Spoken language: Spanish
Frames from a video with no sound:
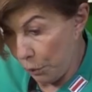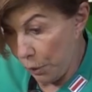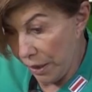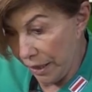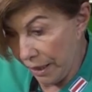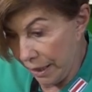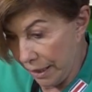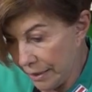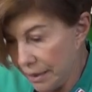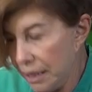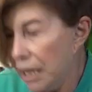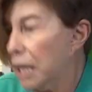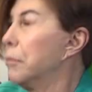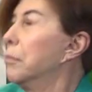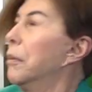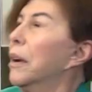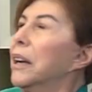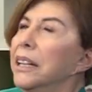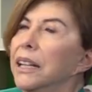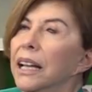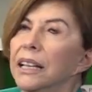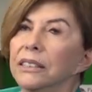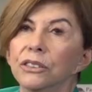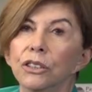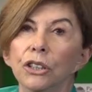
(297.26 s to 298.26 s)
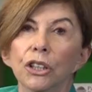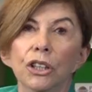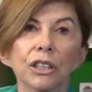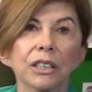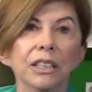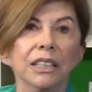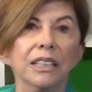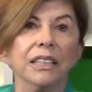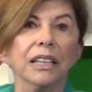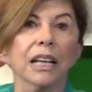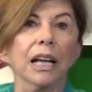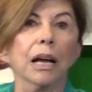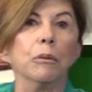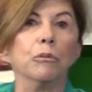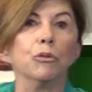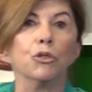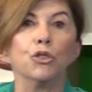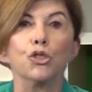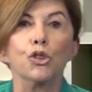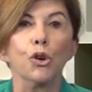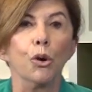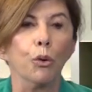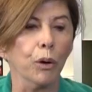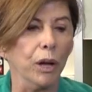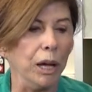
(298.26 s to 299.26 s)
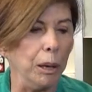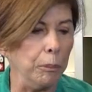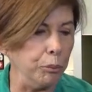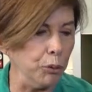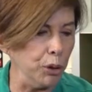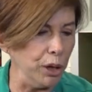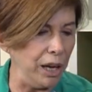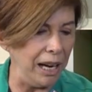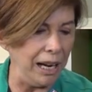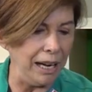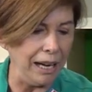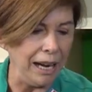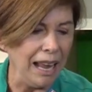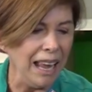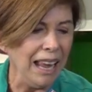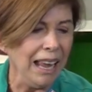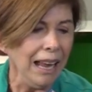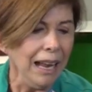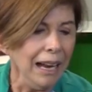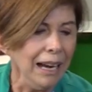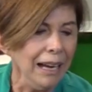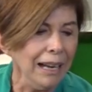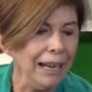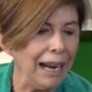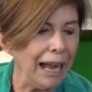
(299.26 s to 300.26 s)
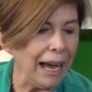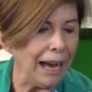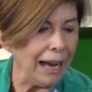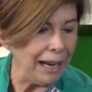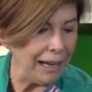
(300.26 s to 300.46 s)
pueden hacer variaciones, digamos, yo voy a poner la